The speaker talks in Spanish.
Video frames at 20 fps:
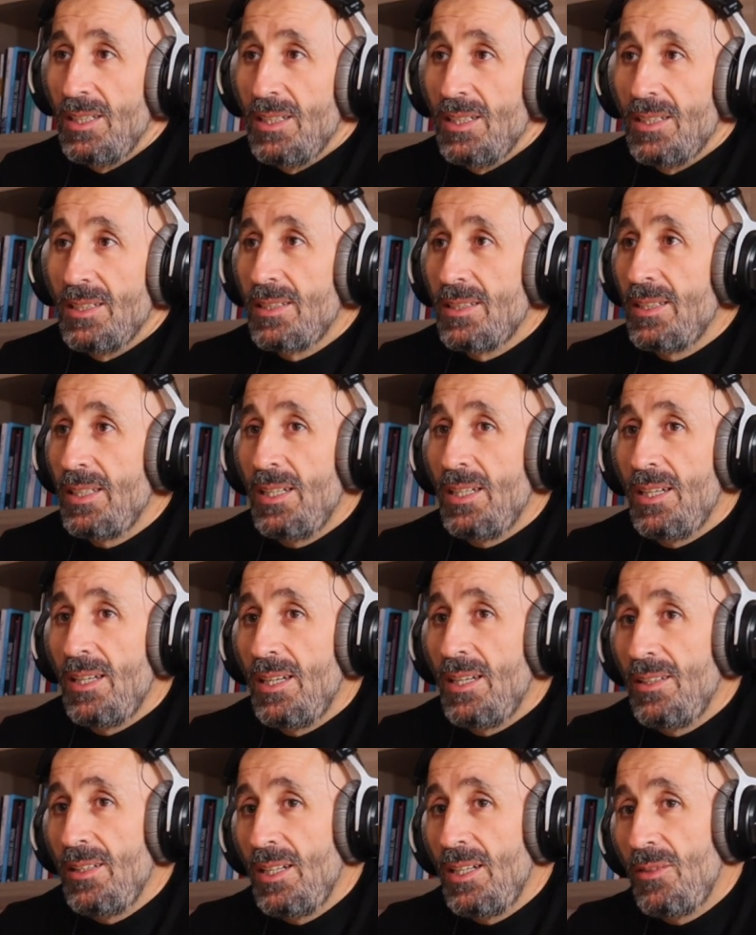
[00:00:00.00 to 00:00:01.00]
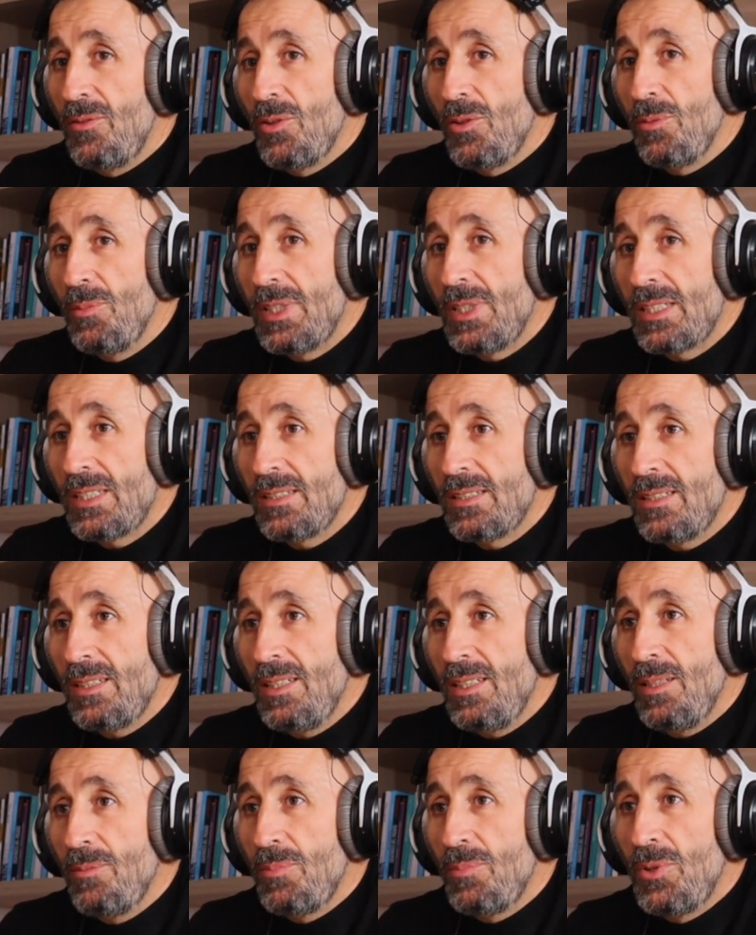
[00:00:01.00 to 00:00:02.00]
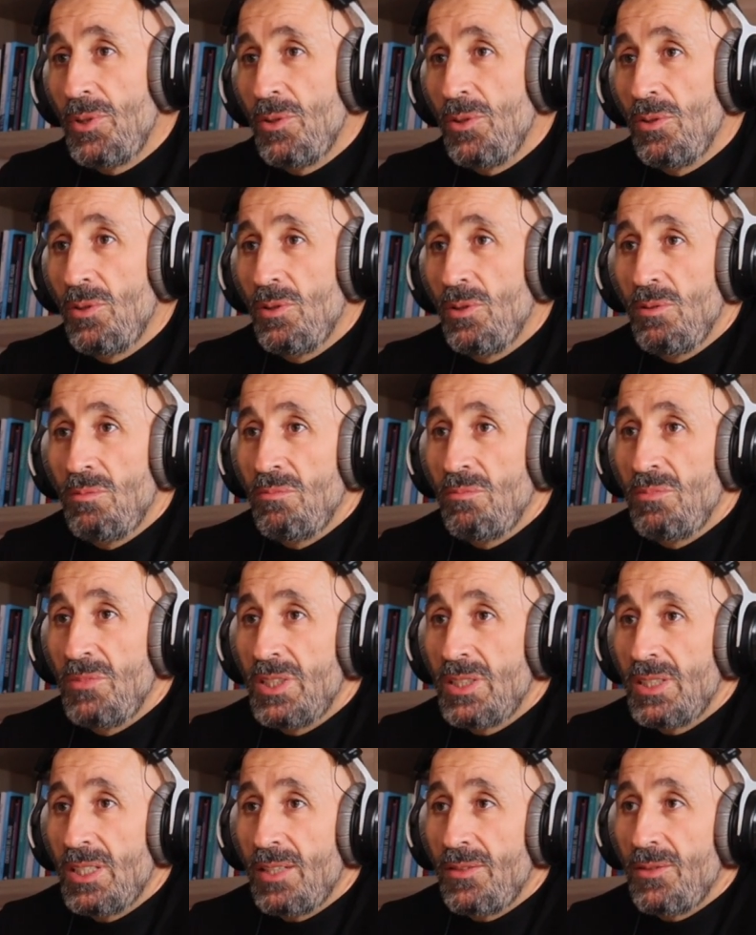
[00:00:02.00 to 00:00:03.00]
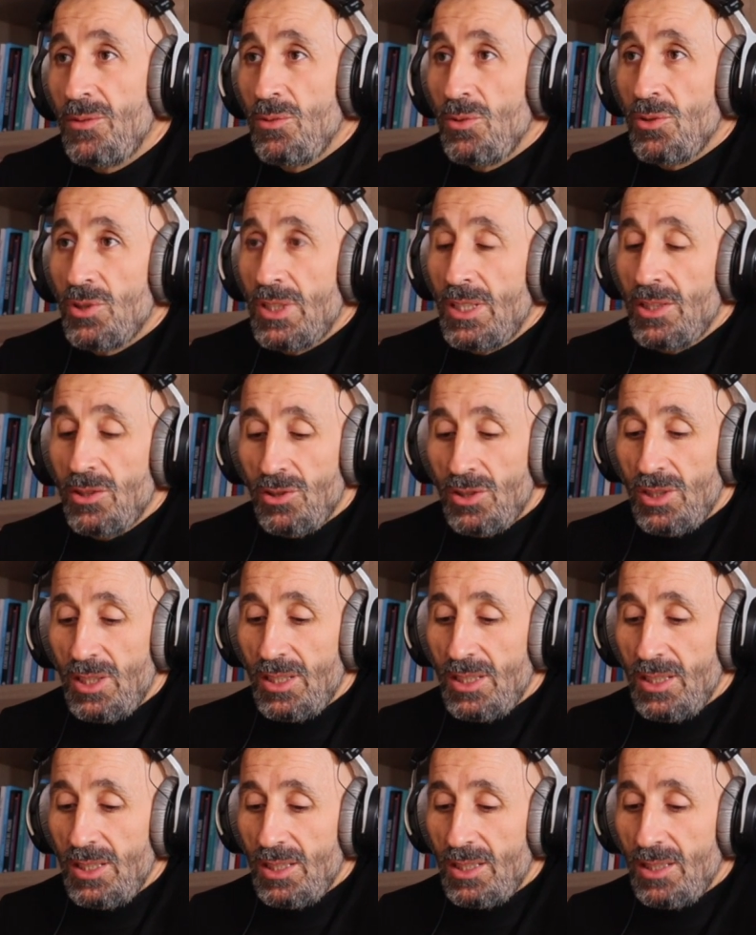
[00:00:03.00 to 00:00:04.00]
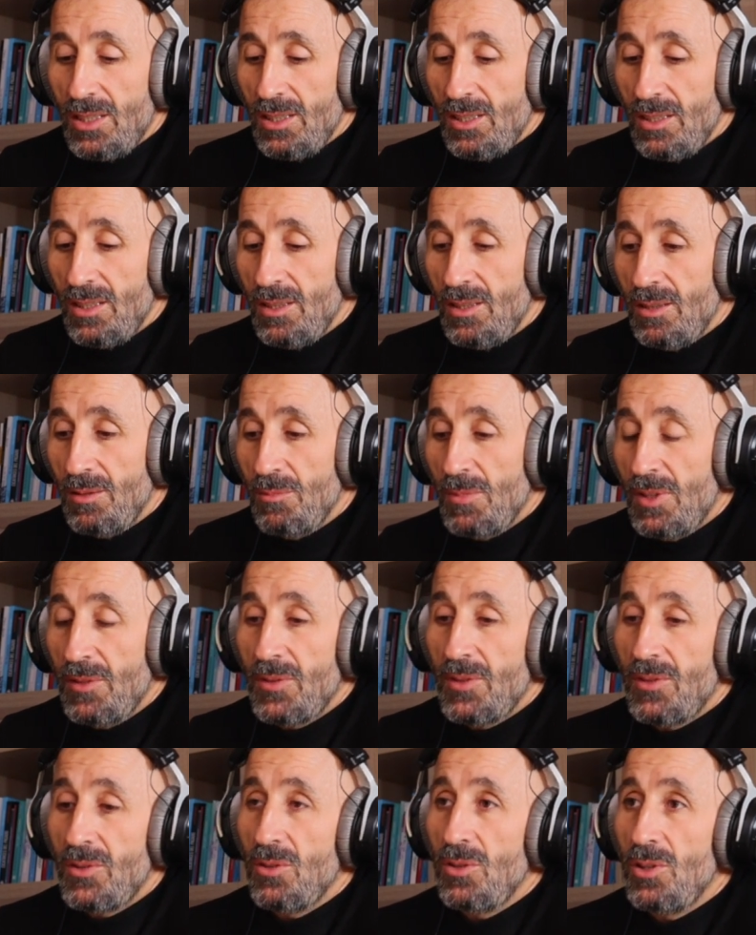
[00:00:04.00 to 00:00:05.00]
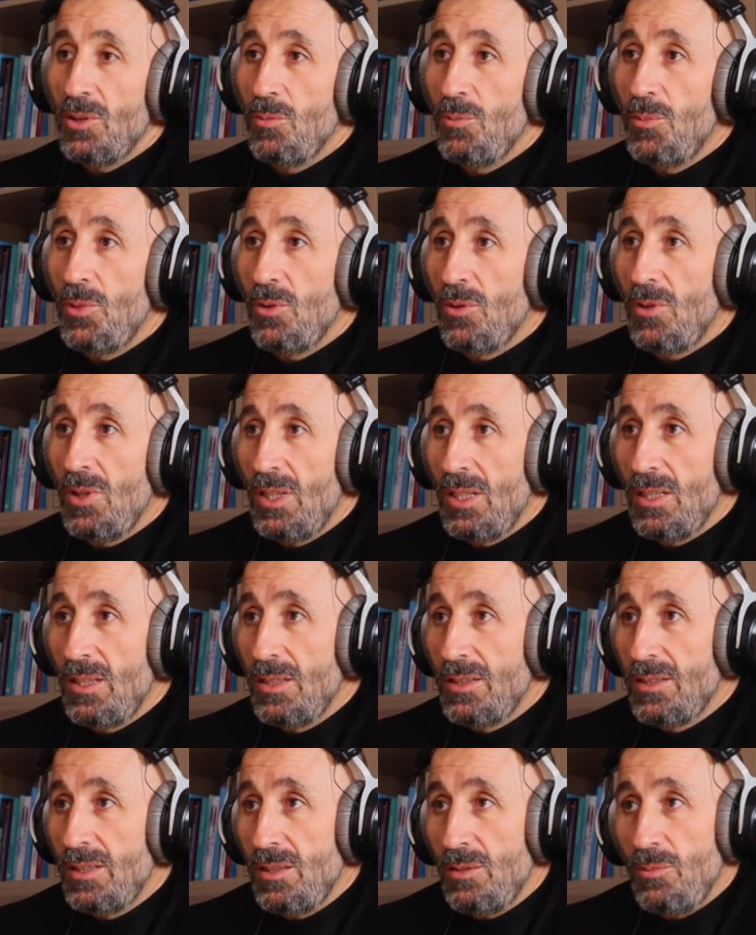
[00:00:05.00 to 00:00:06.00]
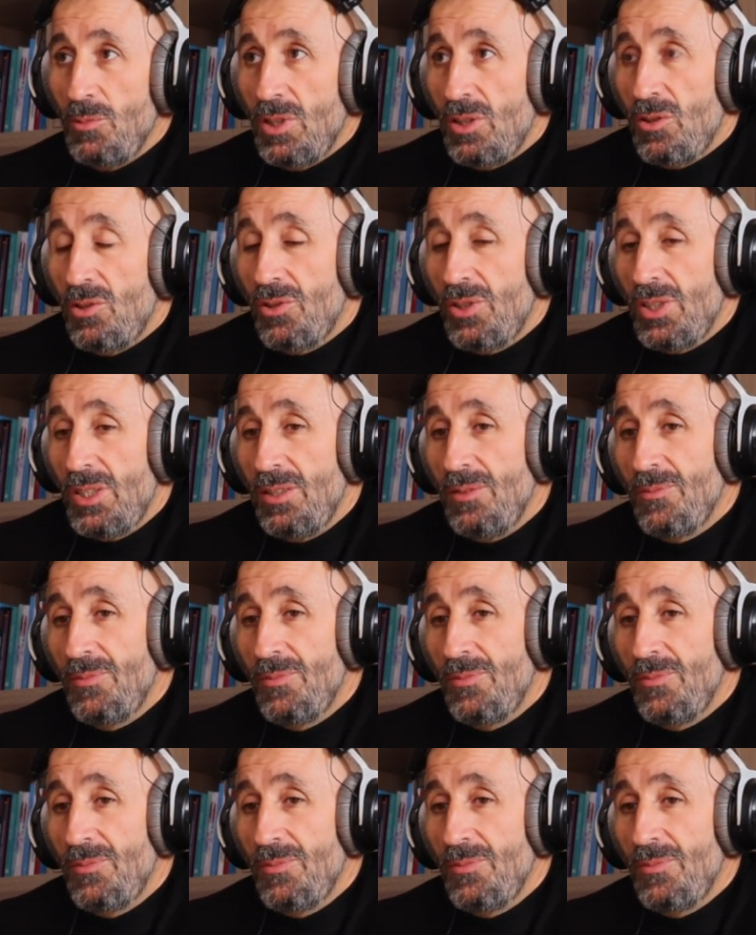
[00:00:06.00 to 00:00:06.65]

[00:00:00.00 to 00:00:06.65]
sea de la forma que sea, pero desde hace unos años aquí que me aficioné un poco al atletismo, a correr.